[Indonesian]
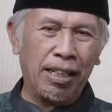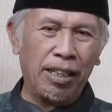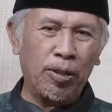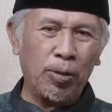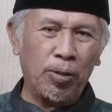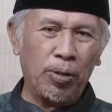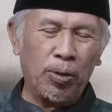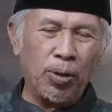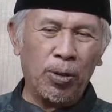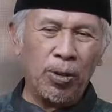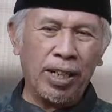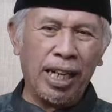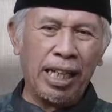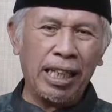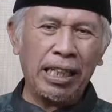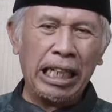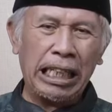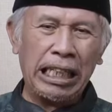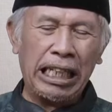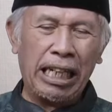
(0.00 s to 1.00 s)

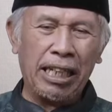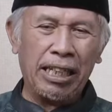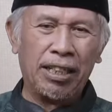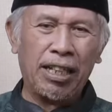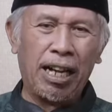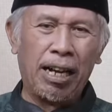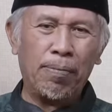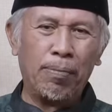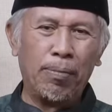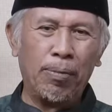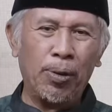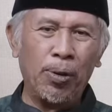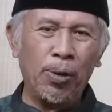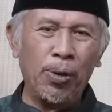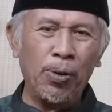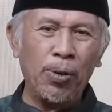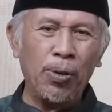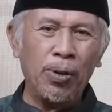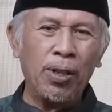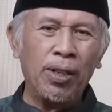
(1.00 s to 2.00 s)
Dituturkan tentang tambo